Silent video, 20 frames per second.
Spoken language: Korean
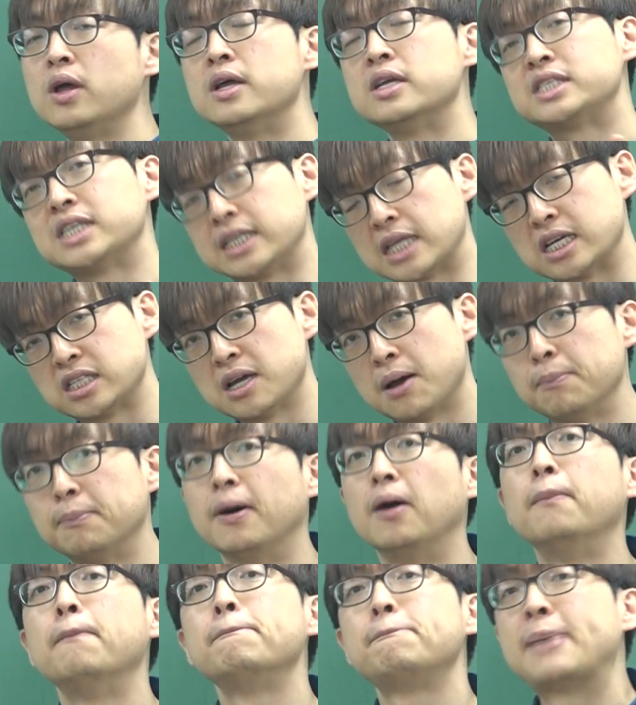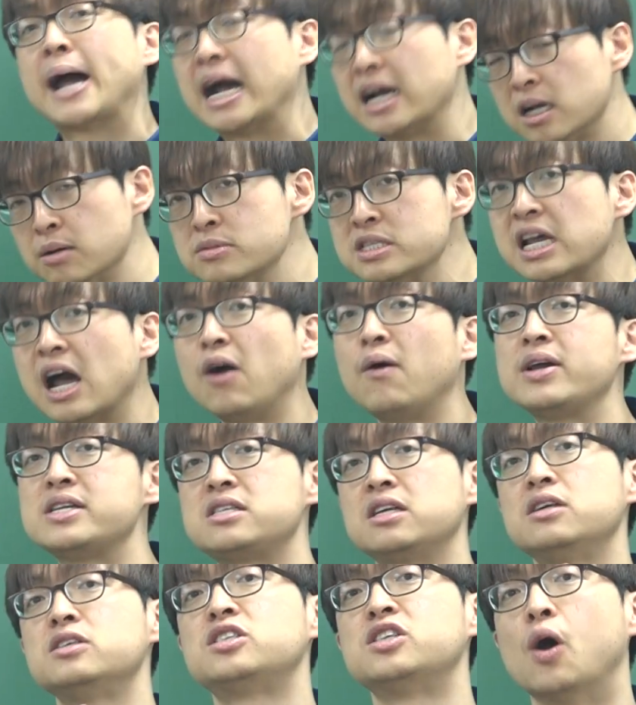자, 다시 한번. 방금
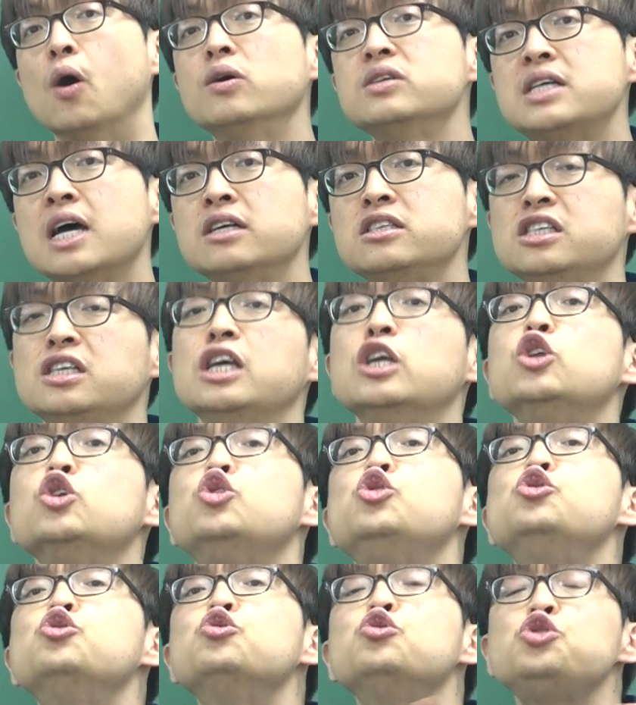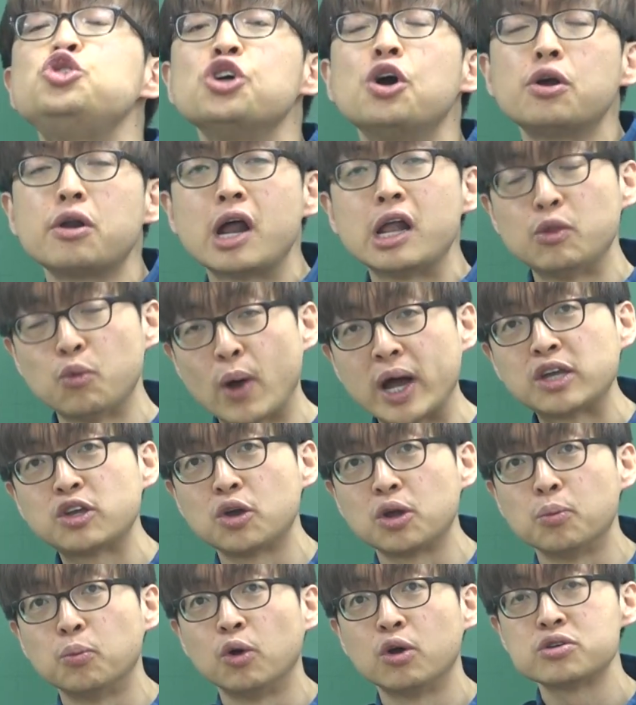상황에서는 정상적인 유저얼한
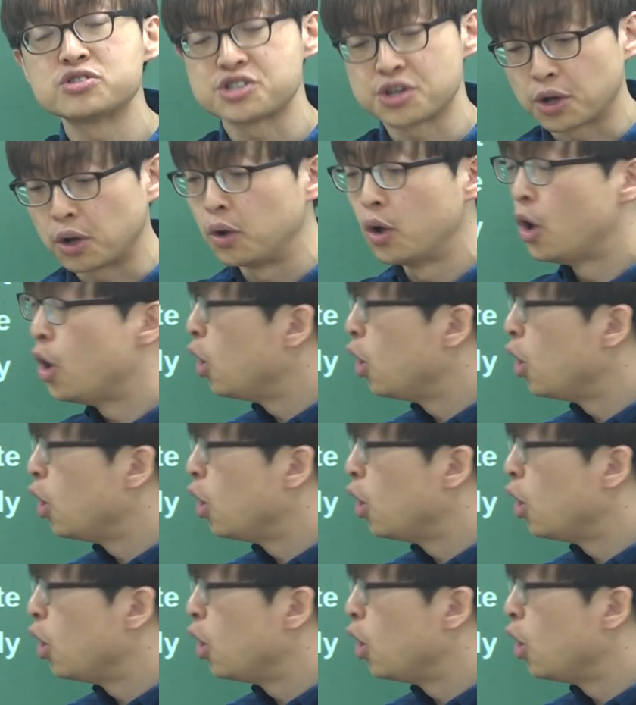환경이 뭐였어요?